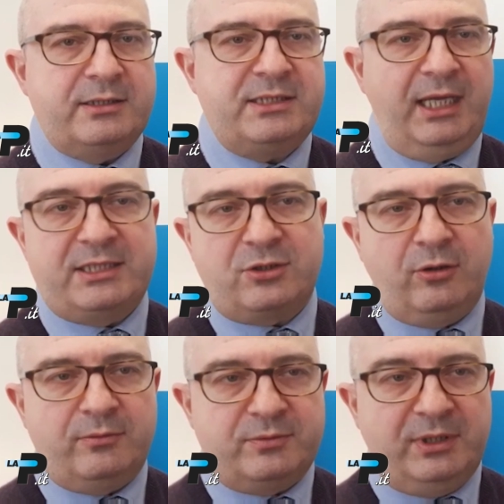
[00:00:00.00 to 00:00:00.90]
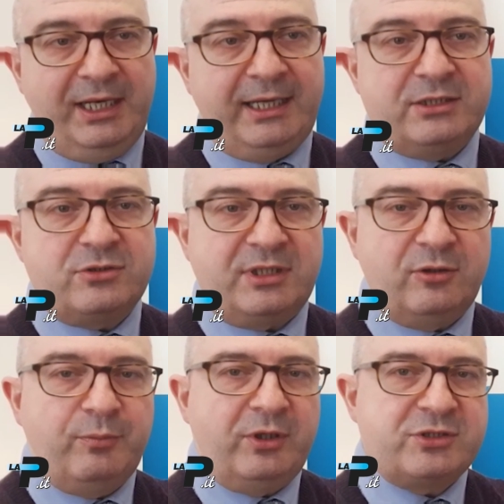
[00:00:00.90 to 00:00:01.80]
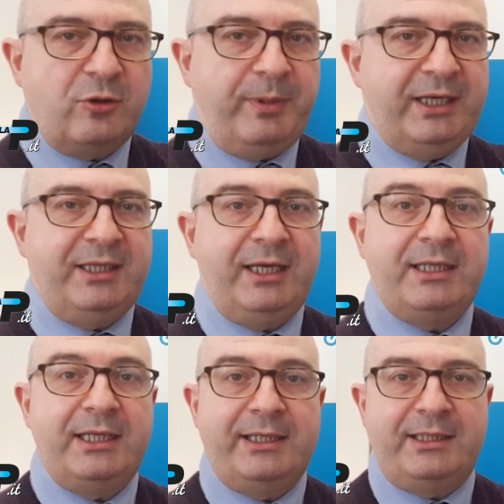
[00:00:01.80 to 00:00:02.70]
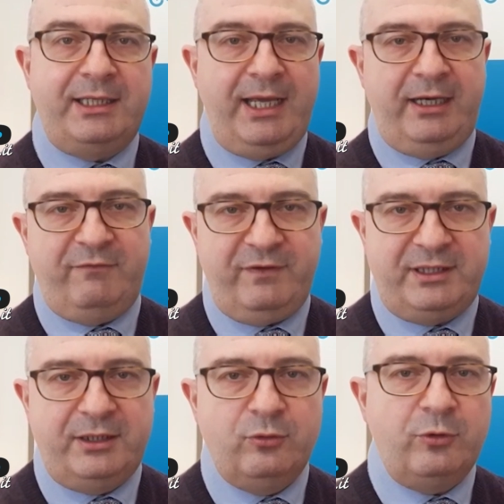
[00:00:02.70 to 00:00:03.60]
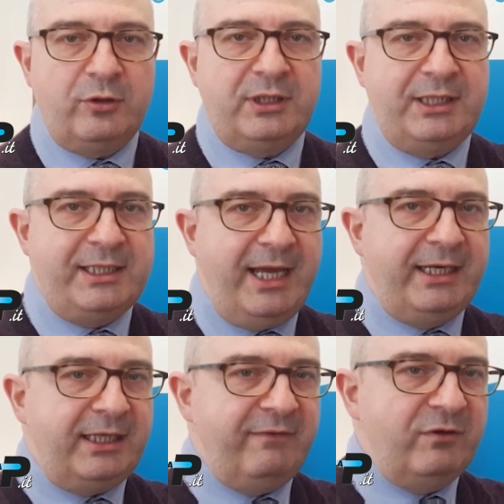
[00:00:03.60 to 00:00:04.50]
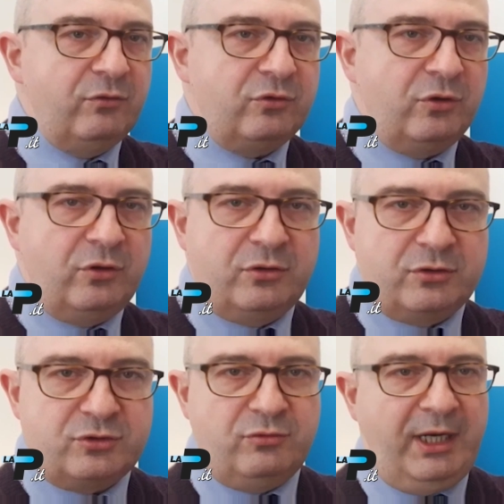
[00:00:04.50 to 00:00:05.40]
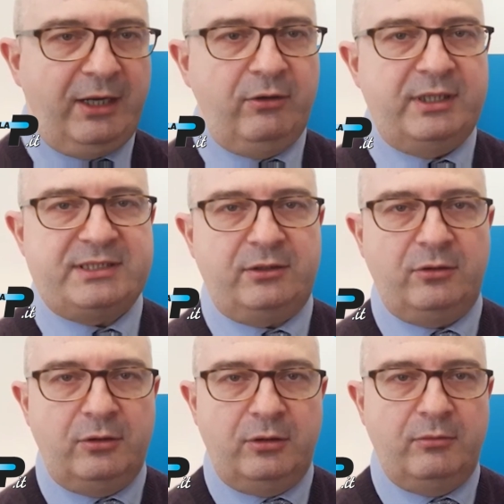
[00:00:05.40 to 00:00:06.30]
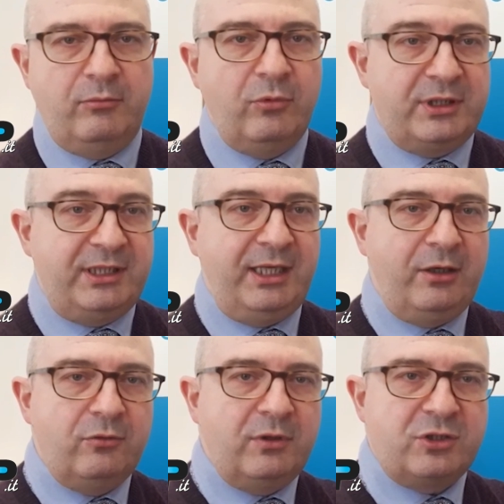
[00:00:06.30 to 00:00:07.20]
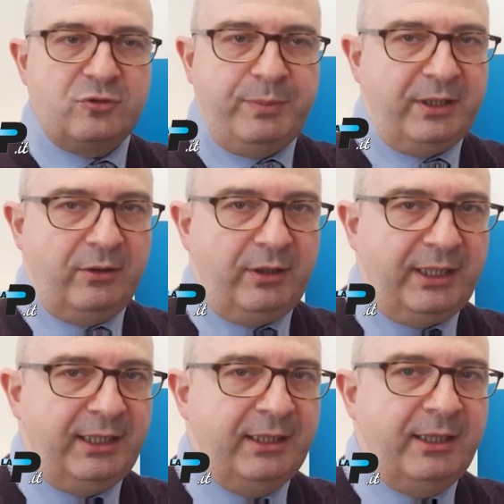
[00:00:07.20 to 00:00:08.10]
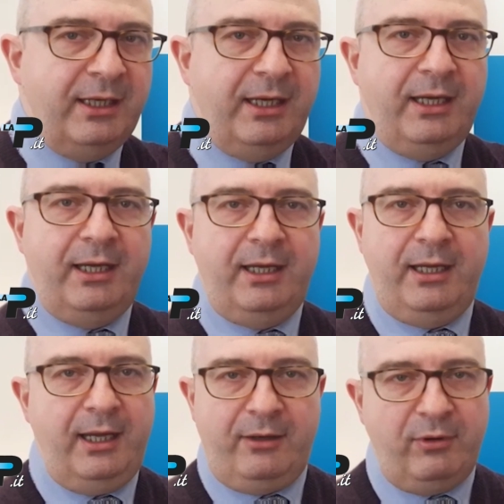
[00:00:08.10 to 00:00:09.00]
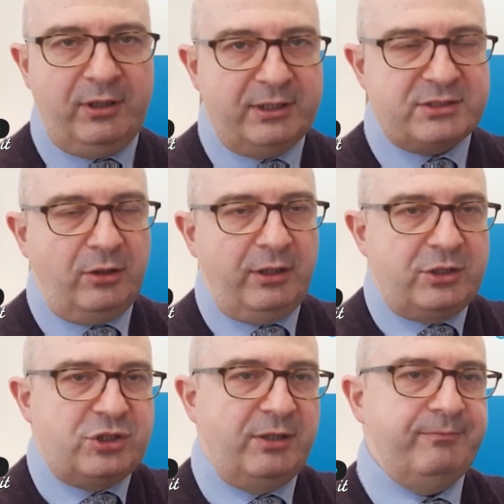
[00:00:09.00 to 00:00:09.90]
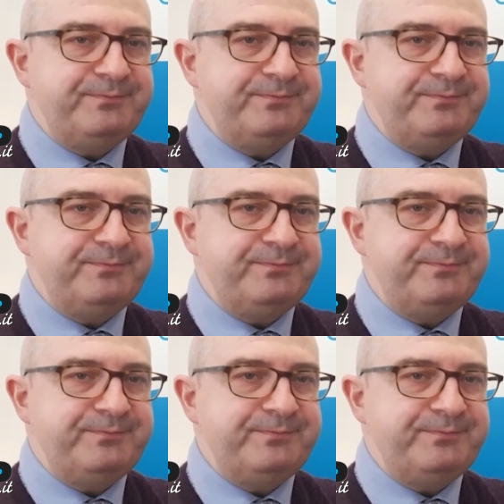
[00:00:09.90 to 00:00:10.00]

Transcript: eh, i laghi sono stati un po' riscoperti anche dagli italiani, infatti il numero di italiani che è venuto sul lago è stato di gran lunga superiore eh, a quelli storici.